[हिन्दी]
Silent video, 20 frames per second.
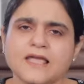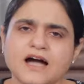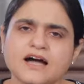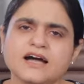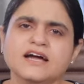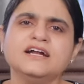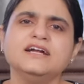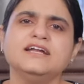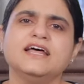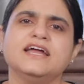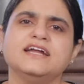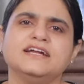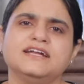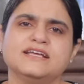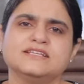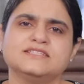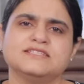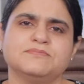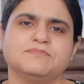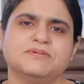अगर डाइट
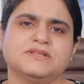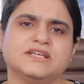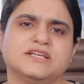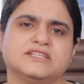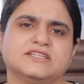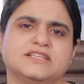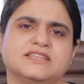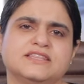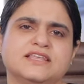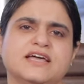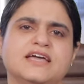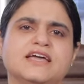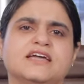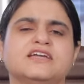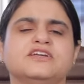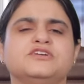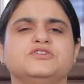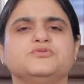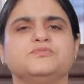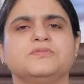टेस्ट से पता चलता है
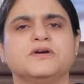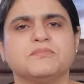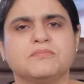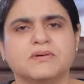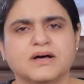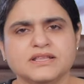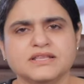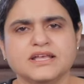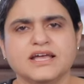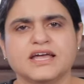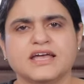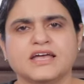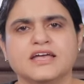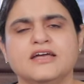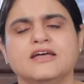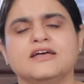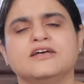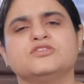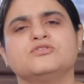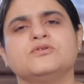कि ट्यूबें बंद हैं
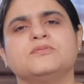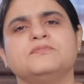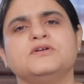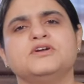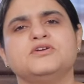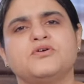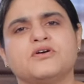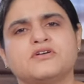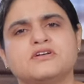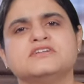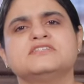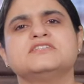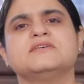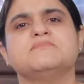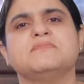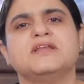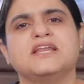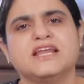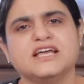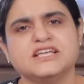तो अपने डॉक्टर से
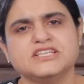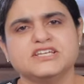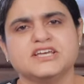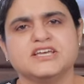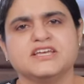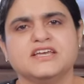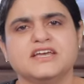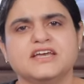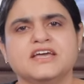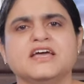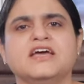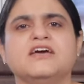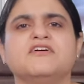मिलना चाहिए